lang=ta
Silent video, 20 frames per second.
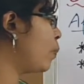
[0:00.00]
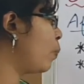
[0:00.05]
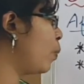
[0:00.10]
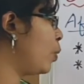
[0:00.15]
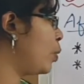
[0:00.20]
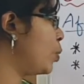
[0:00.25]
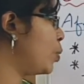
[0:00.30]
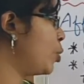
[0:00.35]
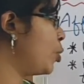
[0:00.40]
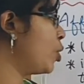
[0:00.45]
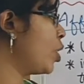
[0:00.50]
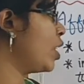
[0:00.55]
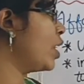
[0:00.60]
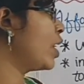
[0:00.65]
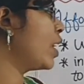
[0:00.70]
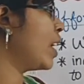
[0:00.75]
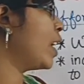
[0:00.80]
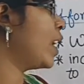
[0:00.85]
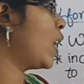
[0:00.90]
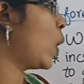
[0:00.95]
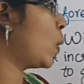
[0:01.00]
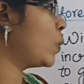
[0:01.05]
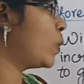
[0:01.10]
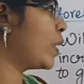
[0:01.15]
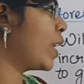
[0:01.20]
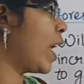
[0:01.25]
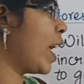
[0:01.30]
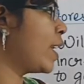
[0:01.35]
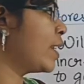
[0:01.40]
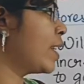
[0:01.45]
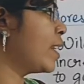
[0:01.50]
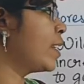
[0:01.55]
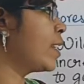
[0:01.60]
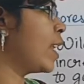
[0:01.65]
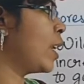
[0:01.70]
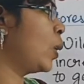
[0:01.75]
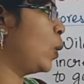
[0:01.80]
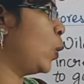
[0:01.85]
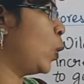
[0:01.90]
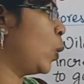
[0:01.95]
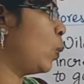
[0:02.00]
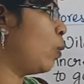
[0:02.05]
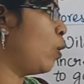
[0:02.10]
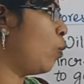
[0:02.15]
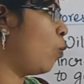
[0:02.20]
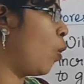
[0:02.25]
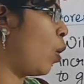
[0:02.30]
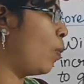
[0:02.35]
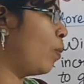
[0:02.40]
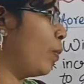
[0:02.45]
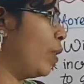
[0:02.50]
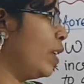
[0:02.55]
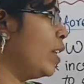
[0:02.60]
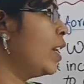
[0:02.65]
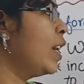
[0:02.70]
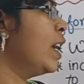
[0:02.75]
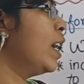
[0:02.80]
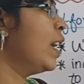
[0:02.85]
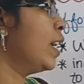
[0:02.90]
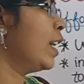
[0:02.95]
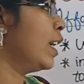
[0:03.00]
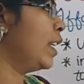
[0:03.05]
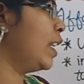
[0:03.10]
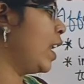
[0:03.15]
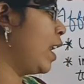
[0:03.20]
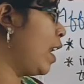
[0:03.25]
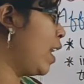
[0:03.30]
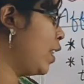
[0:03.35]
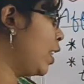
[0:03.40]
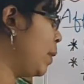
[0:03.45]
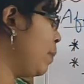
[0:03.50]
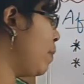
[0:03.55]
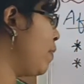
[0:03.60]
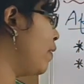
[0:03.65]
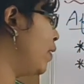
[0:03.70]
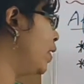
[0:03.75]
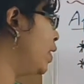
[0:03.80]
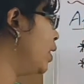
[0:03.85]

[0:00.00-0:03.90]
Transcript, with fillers: பொல்யூஷன் க்ரீன் ஹவுஸ் கேஸஸ் அண்ட் குளோபல் வார்மிங் இது எல்லாத்தையுமே வந்து